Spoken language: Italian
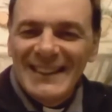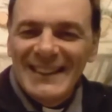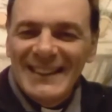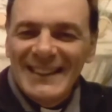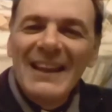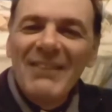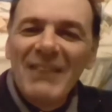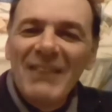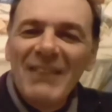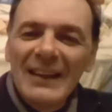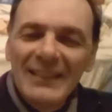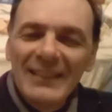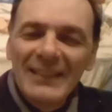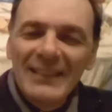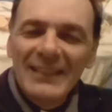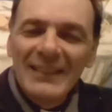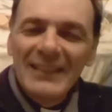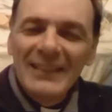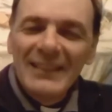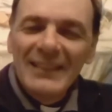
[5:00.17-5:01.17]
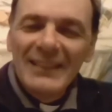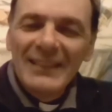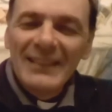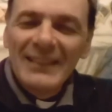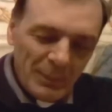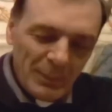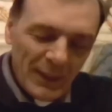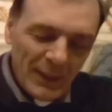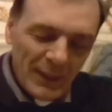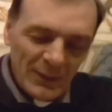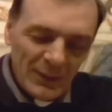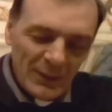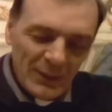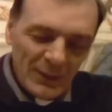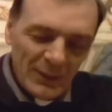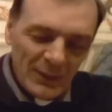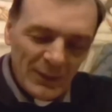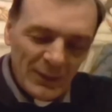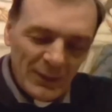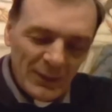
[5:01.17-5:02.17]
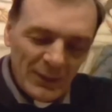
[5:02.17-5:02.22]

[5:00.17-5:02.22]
davanti alla casa di Pietro